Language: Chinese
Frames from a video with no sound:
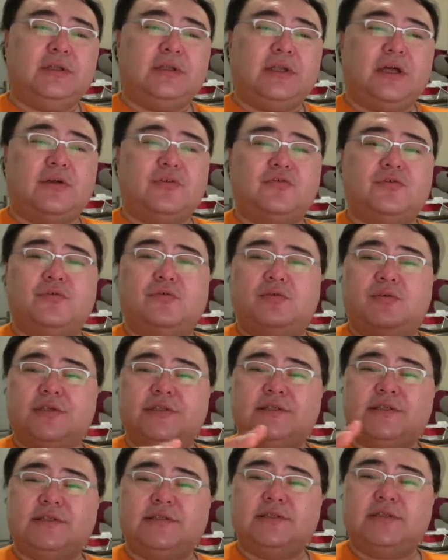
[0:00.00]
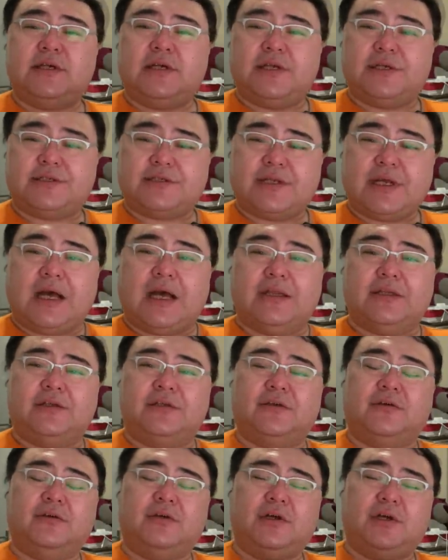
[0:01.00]
当中国经济很差的
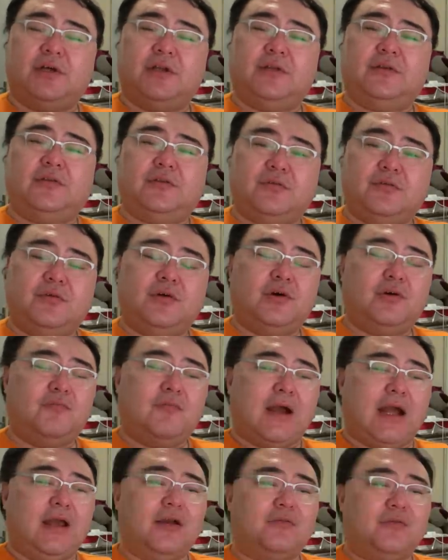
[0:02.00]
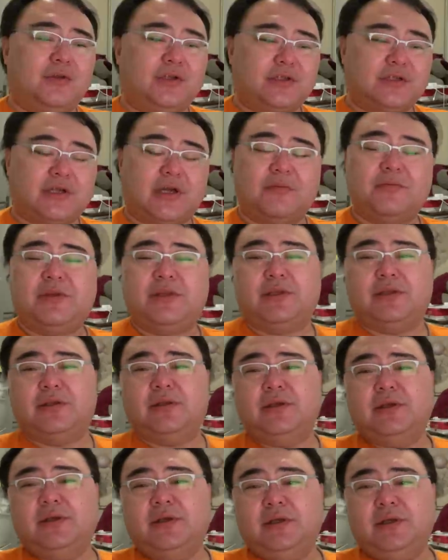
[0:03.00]
时候，很多外国的商品，
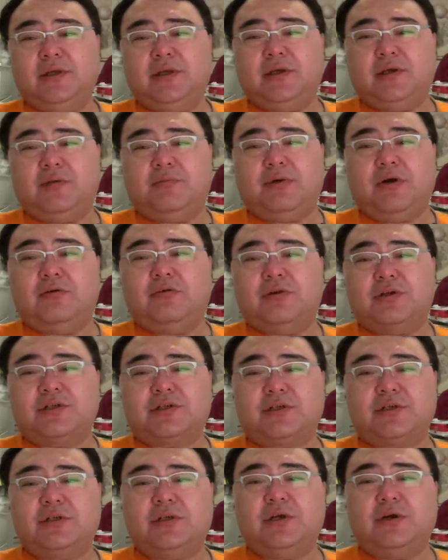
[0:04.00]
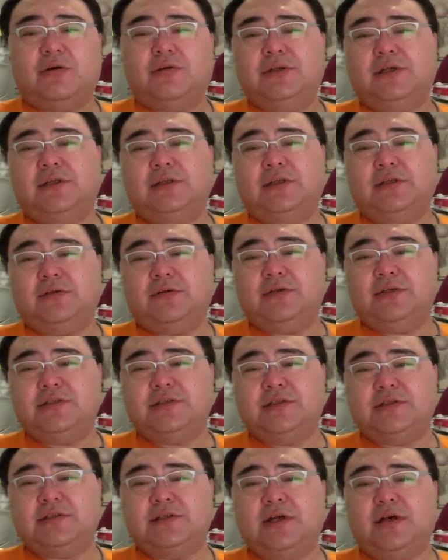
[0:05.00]
包括石油等等，都是
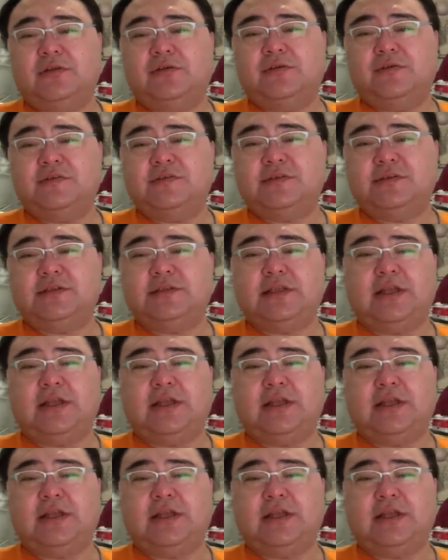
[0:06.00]
紧俏的东西。